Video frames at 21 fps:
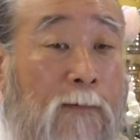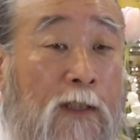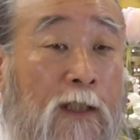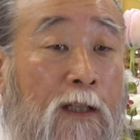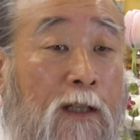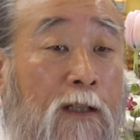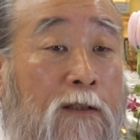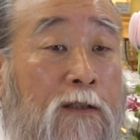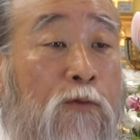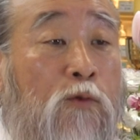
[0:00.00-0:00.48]

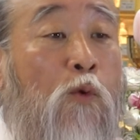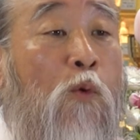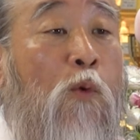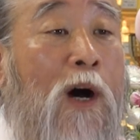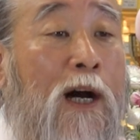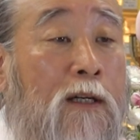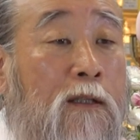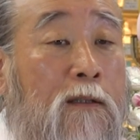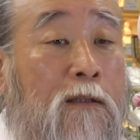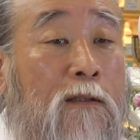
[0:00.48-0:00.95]
그래서
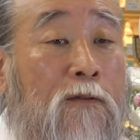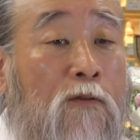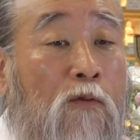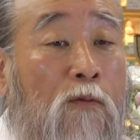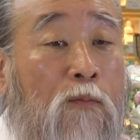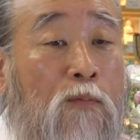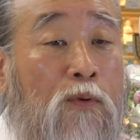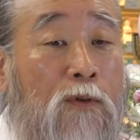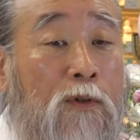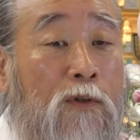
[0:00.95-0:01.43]
동안과
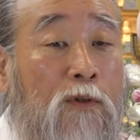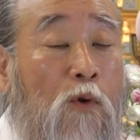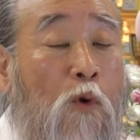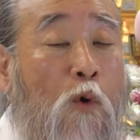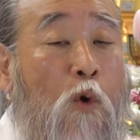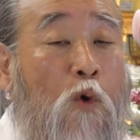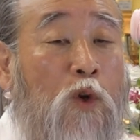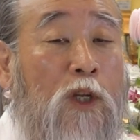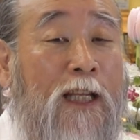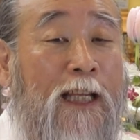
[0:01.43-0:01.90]
공부는
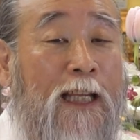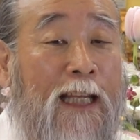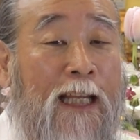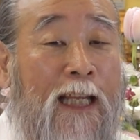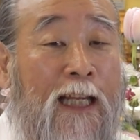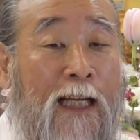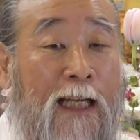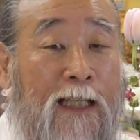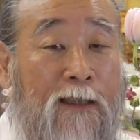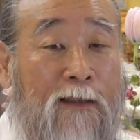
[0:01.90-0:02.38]
홍익
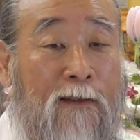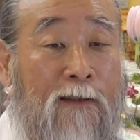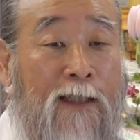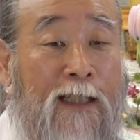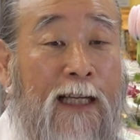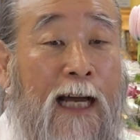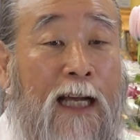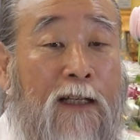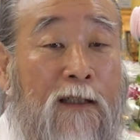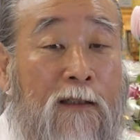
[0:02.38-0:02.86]

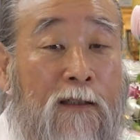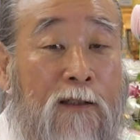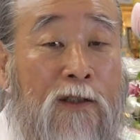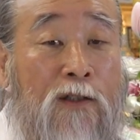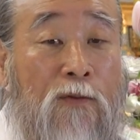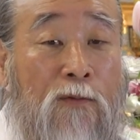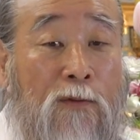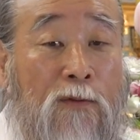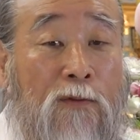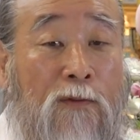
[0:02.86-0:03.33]
인간들이 하는
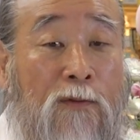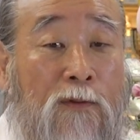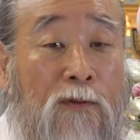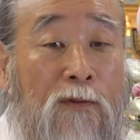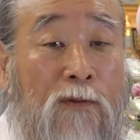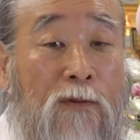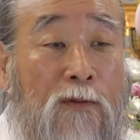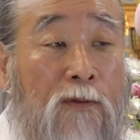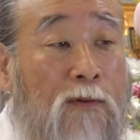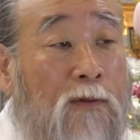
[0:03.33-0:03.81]
것이고
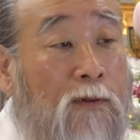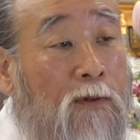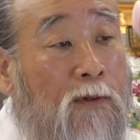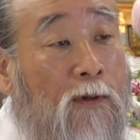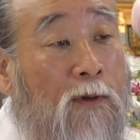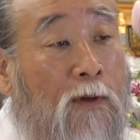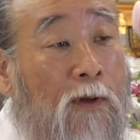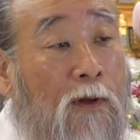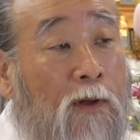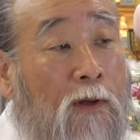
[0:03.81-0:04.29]

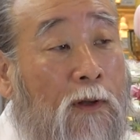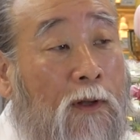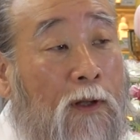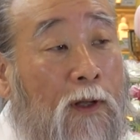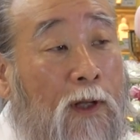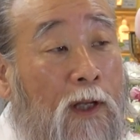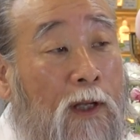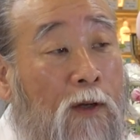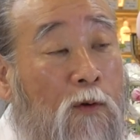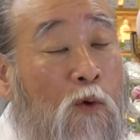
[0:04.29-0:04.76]

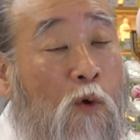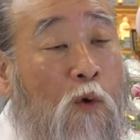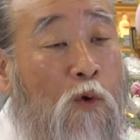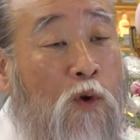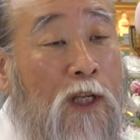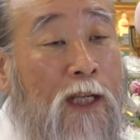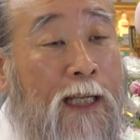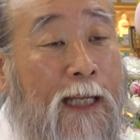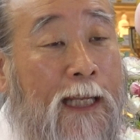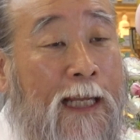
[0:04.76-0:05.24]
이
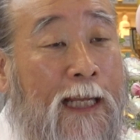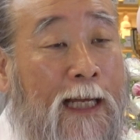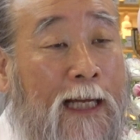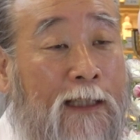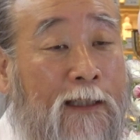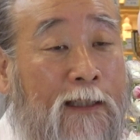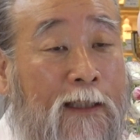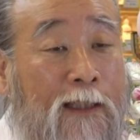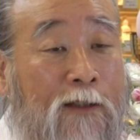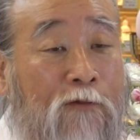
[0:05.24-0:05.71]
홍익
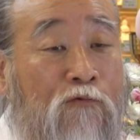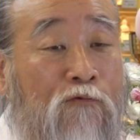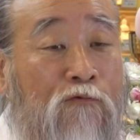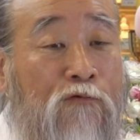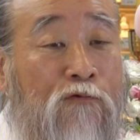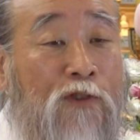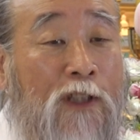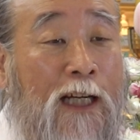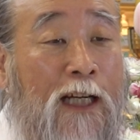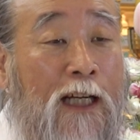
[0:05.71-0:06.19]
인간들이
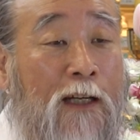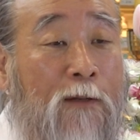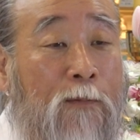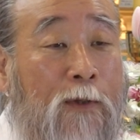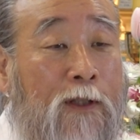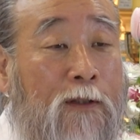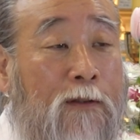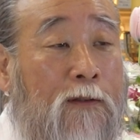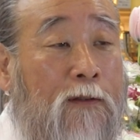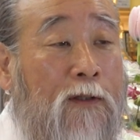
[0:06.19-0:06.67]
누구냐
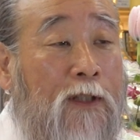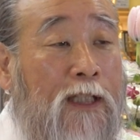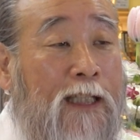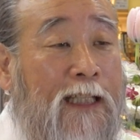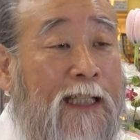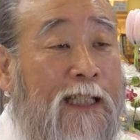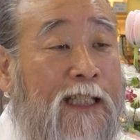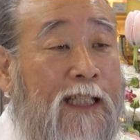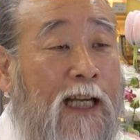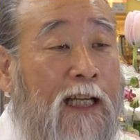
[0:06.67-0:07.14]
하면
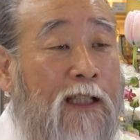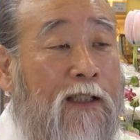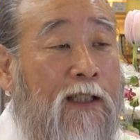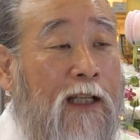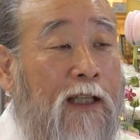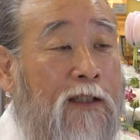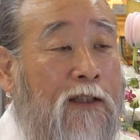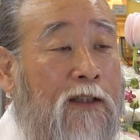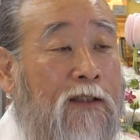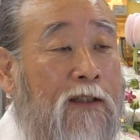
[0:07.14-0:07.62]
2차
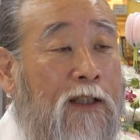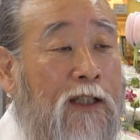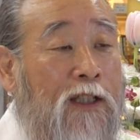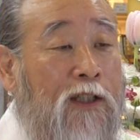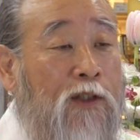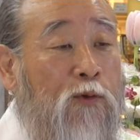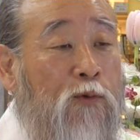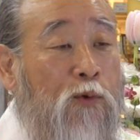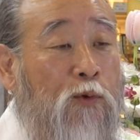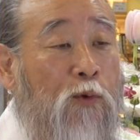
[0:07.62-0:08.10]
대전
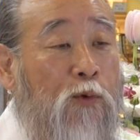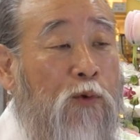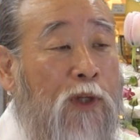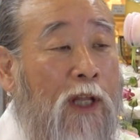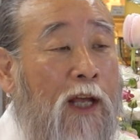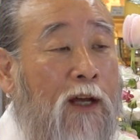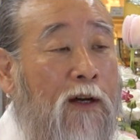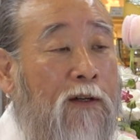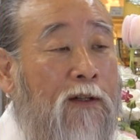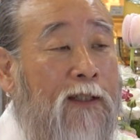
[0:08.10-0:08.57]
이후로
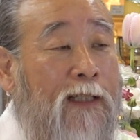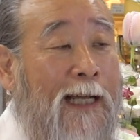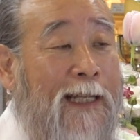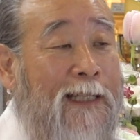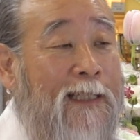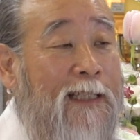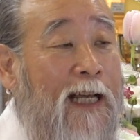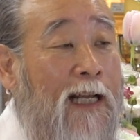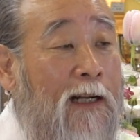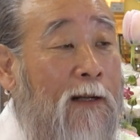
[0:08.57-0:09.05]

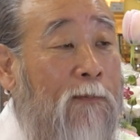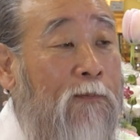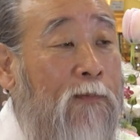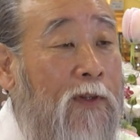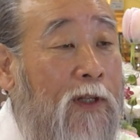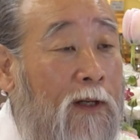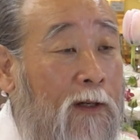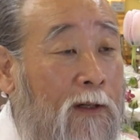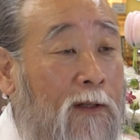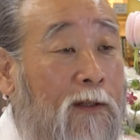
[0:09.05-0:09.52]
태어난
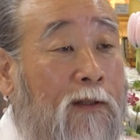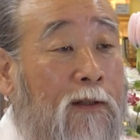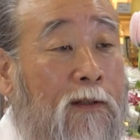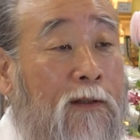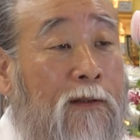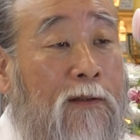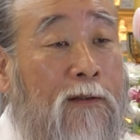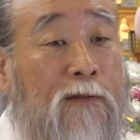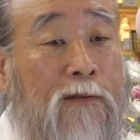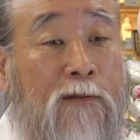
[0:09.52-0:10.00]
사람들
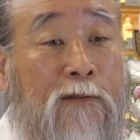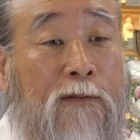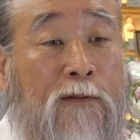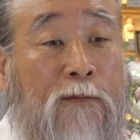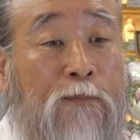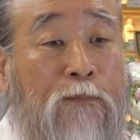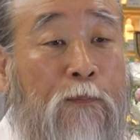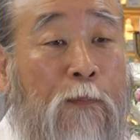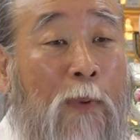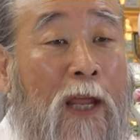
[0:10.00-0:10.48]

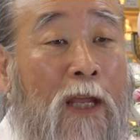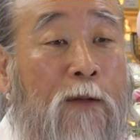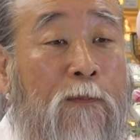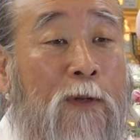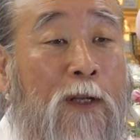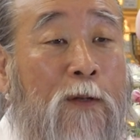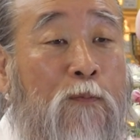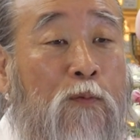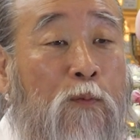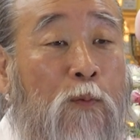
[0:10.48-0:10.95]

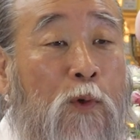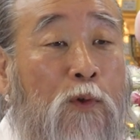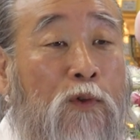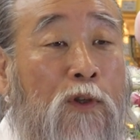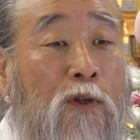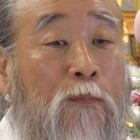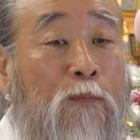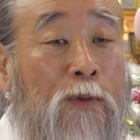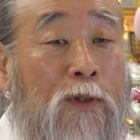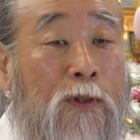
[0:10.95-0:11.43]
베이비
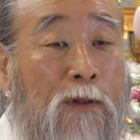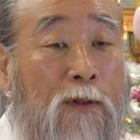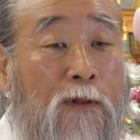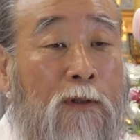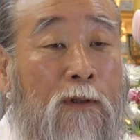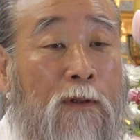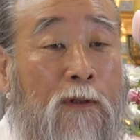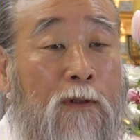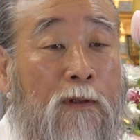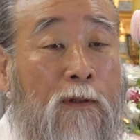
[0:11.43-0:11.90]

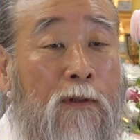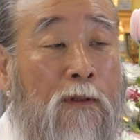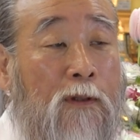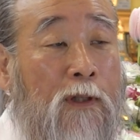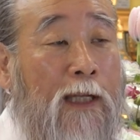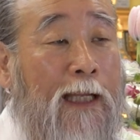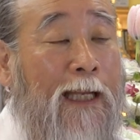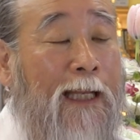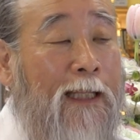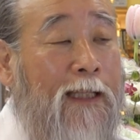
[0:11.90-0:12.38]
부모들부터
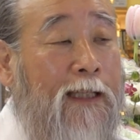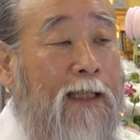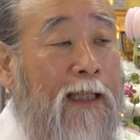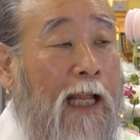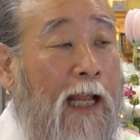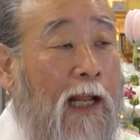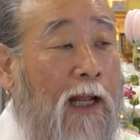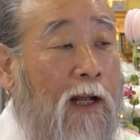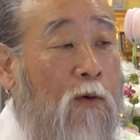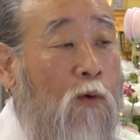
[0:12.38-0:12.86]

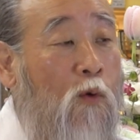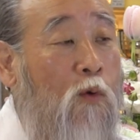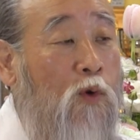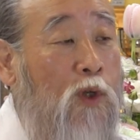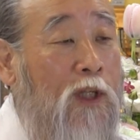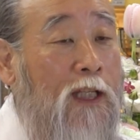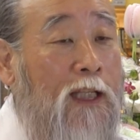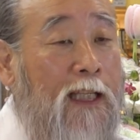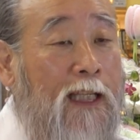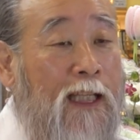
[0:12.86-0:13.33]
1대
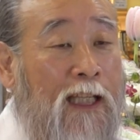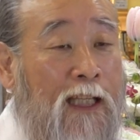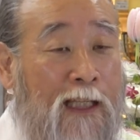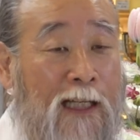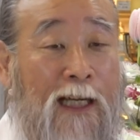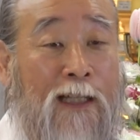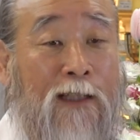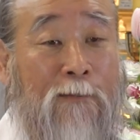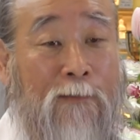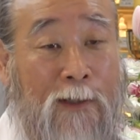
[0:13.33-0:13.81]
홍익
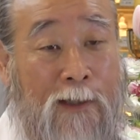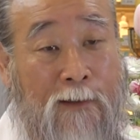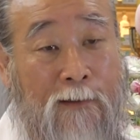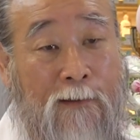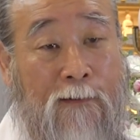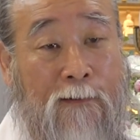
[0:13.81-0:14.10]
인간입니다.